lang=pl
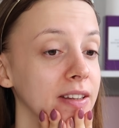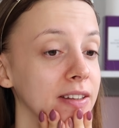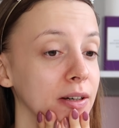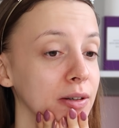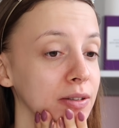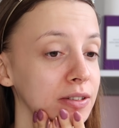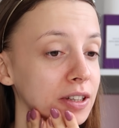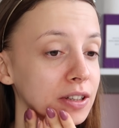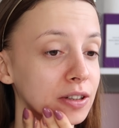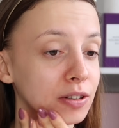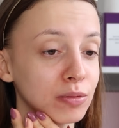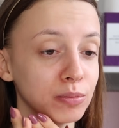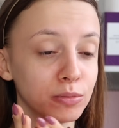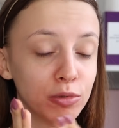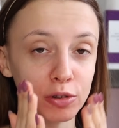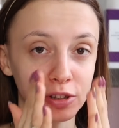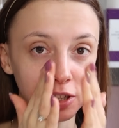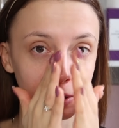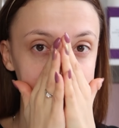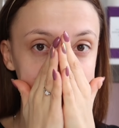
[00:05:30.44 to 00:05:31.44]
całe centrum
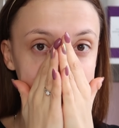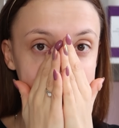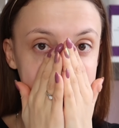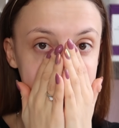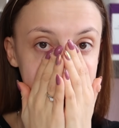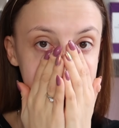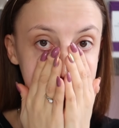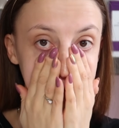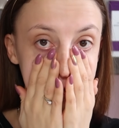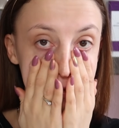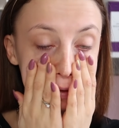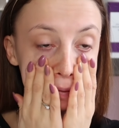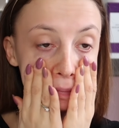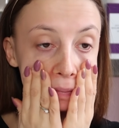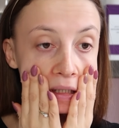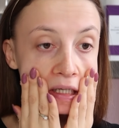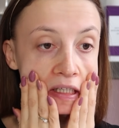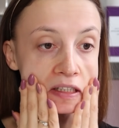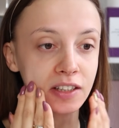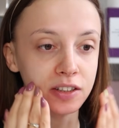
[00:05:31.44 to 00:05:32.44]
było zablokowane
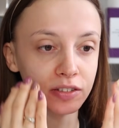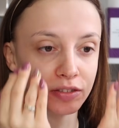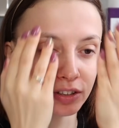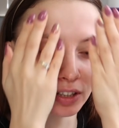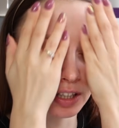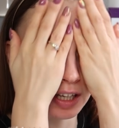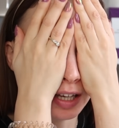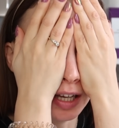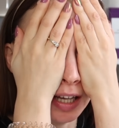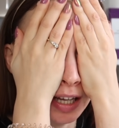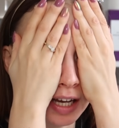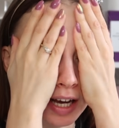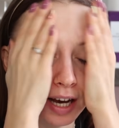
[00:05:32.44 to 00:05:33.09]
praktycznie,